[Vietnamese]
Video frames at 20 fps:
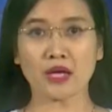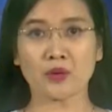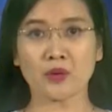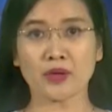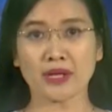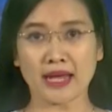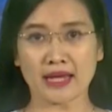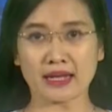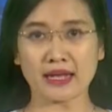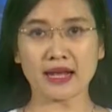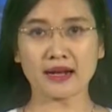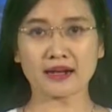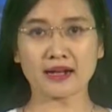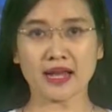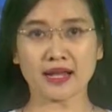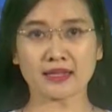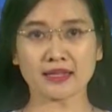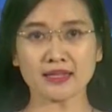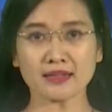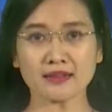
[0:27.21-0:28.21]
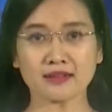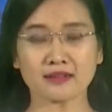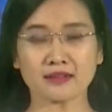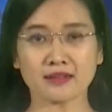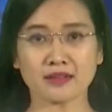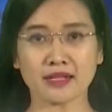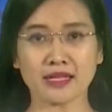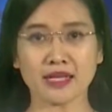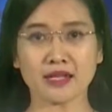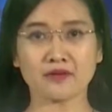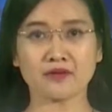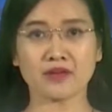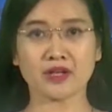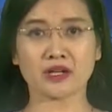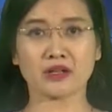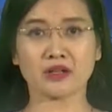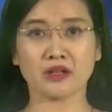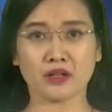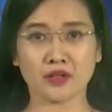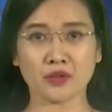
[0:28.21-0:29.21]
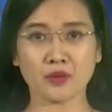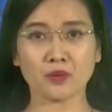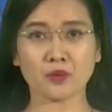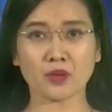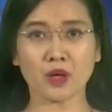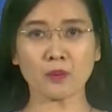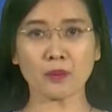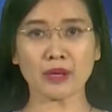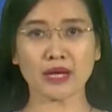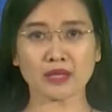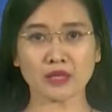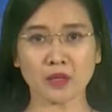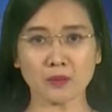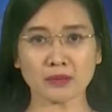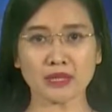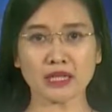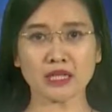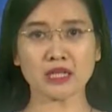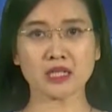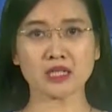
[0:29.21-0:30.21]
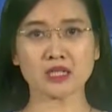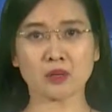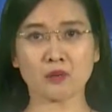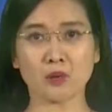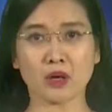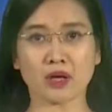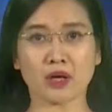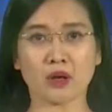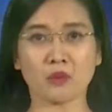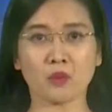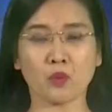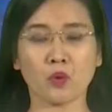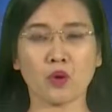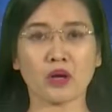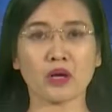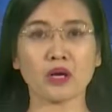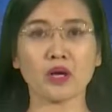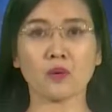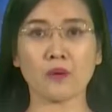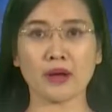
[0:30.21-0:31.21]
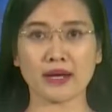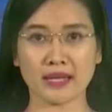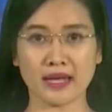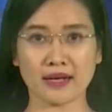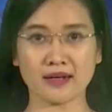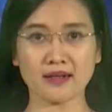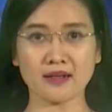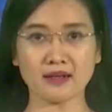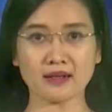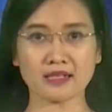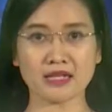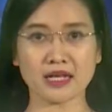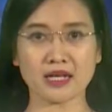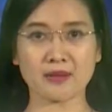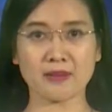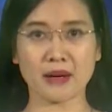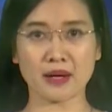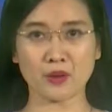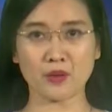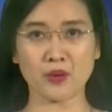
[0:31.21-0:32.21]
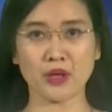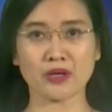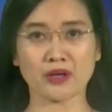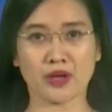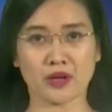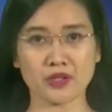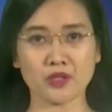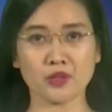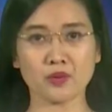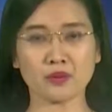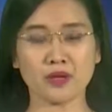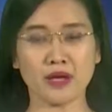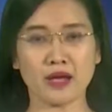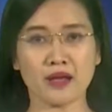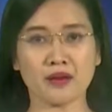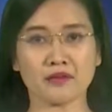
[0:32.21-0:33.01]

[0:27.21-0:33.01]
huyện Hải Lăng đã tích cực thực hiện việc ứng dụng công nghệ thông tin trong hoạt động của cơ quan nhà nước trên địa bàn huyện nói chung